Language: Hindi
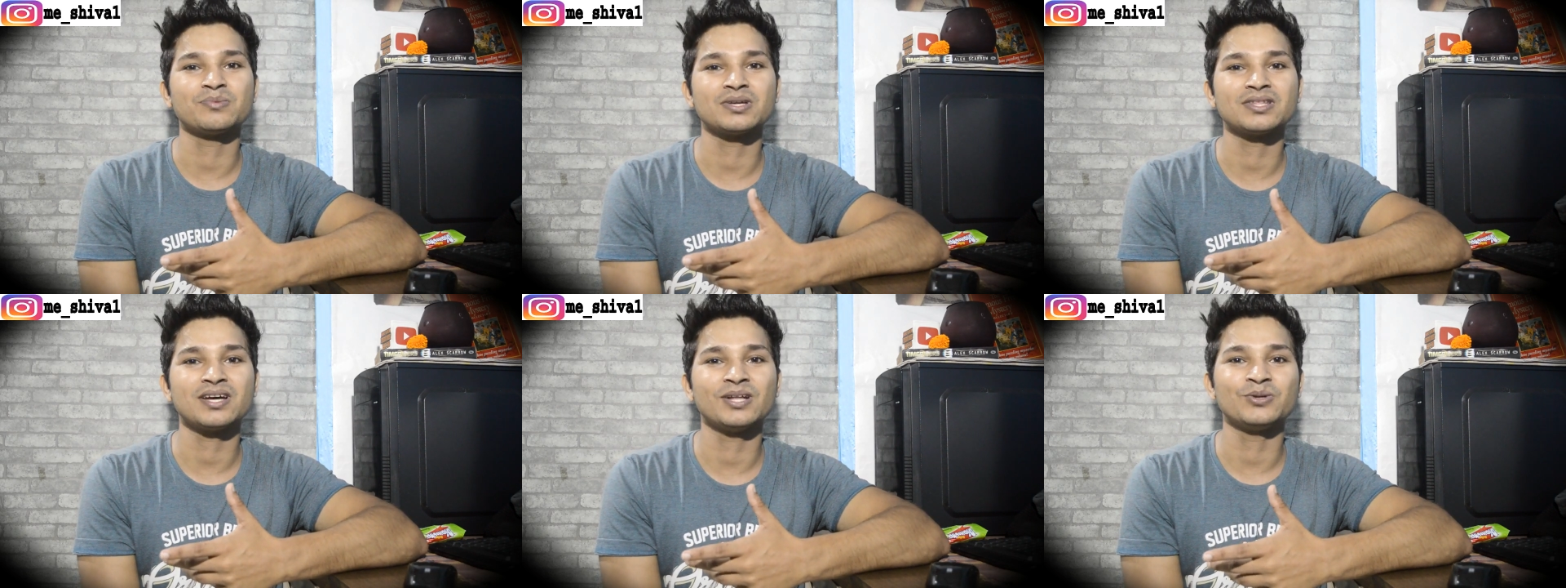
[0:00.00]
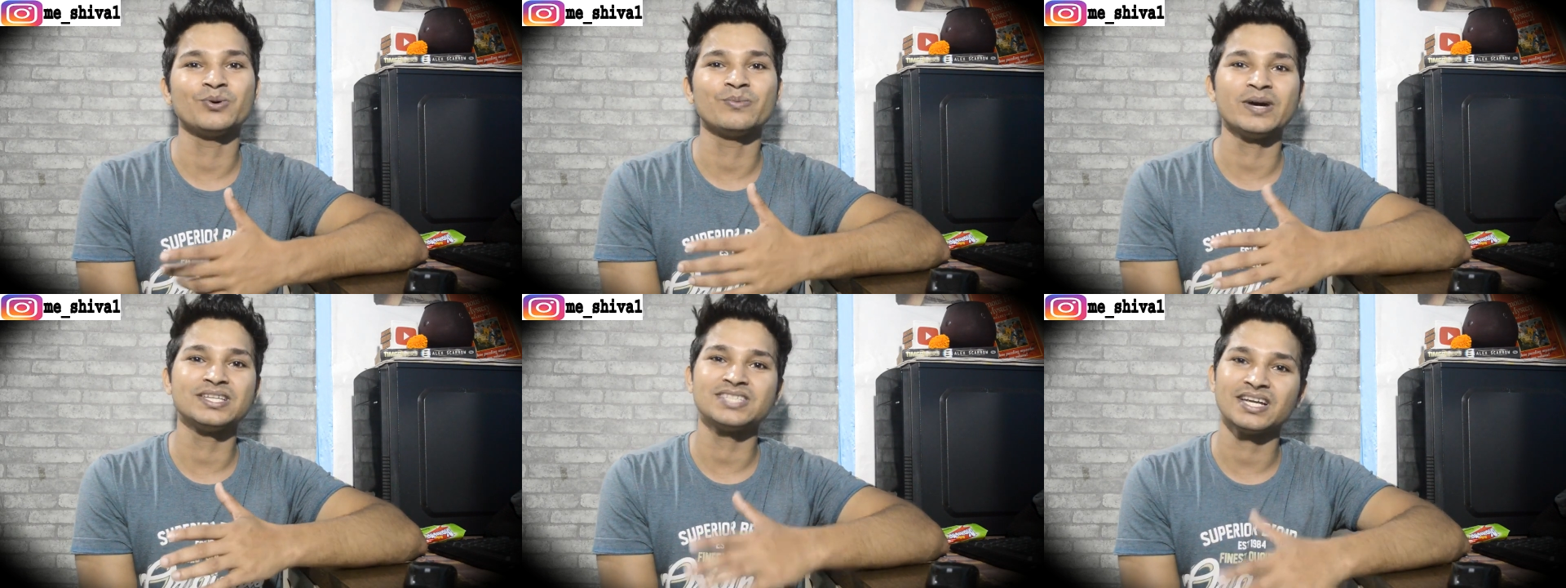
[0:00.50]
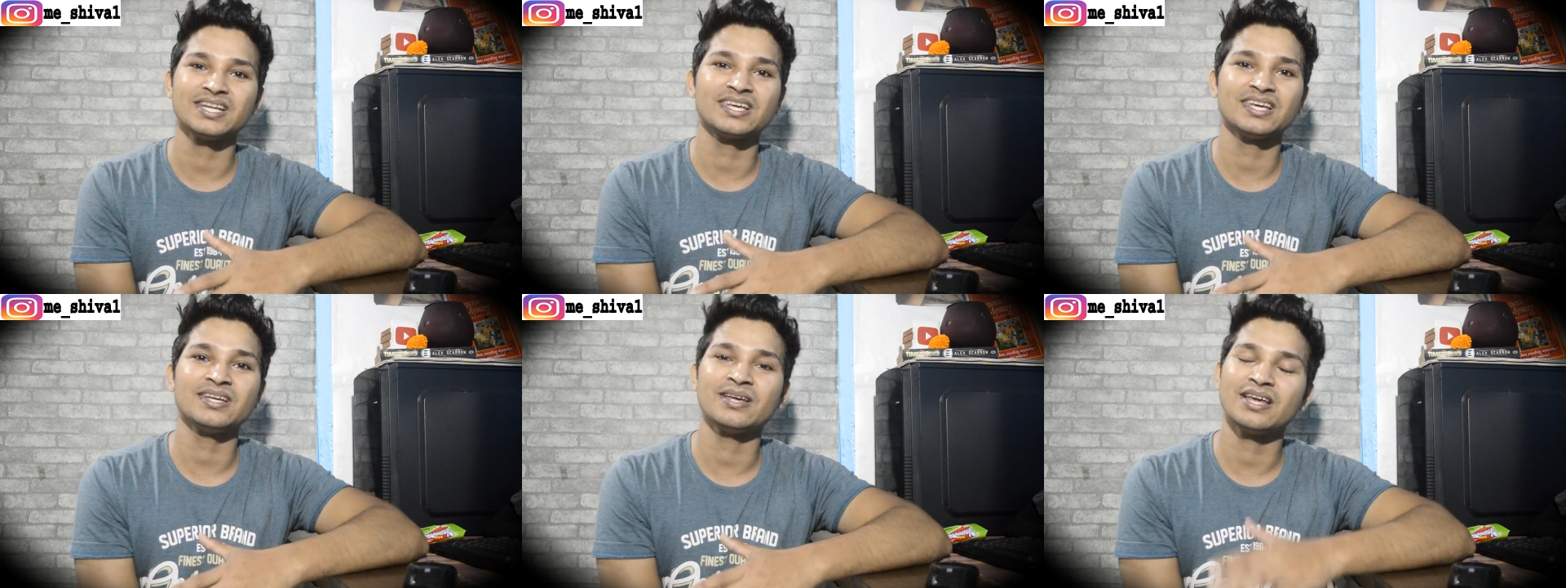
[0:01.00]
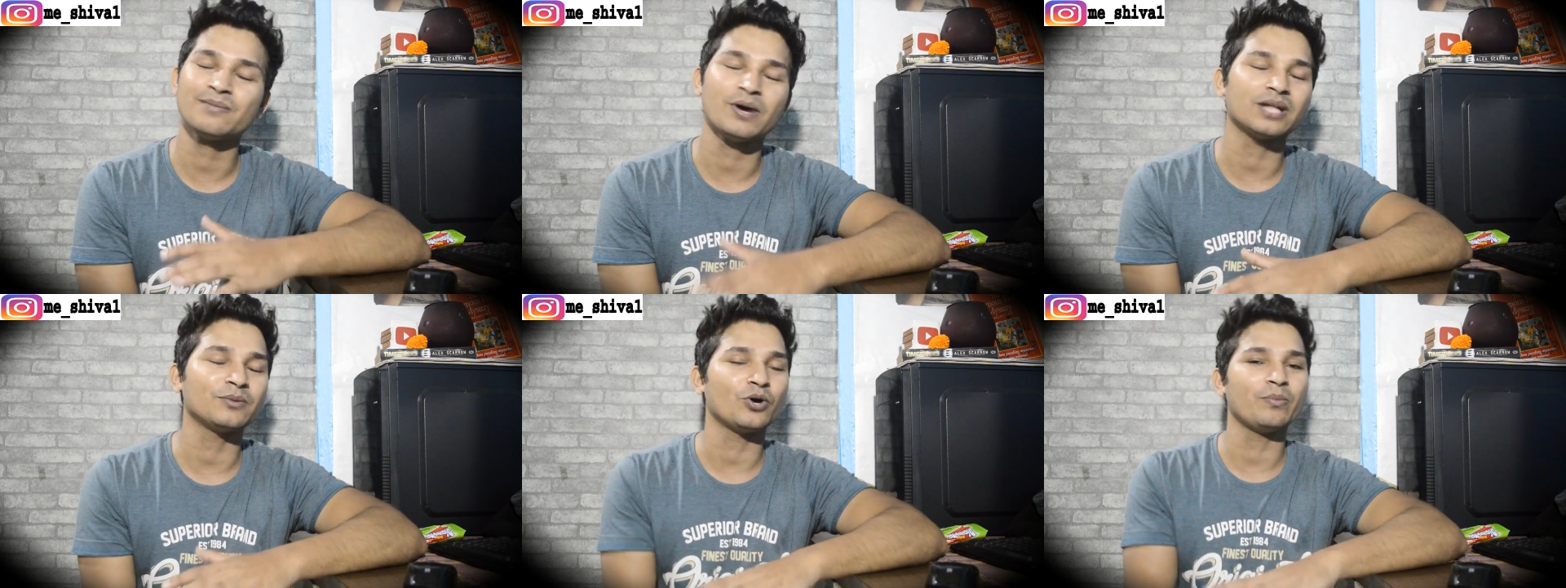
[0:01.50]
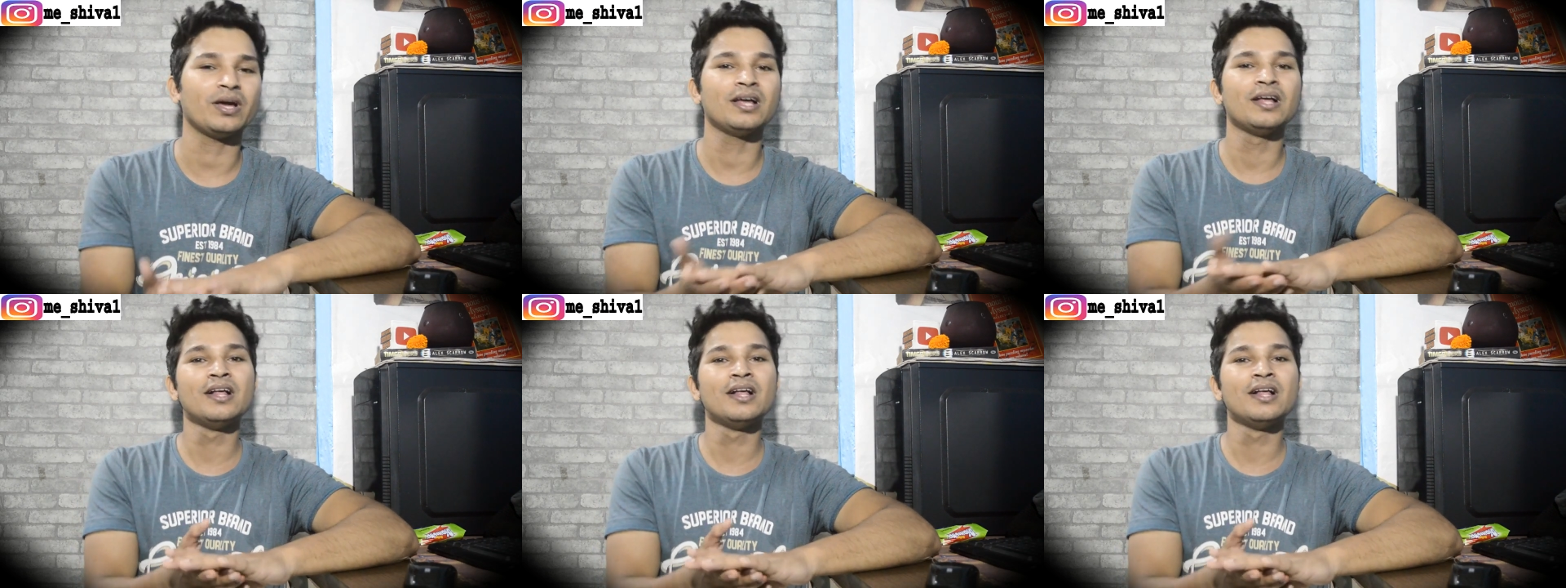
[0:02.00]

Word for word: सबके साथ और भाई चैन के एक बार बताऊँ मैं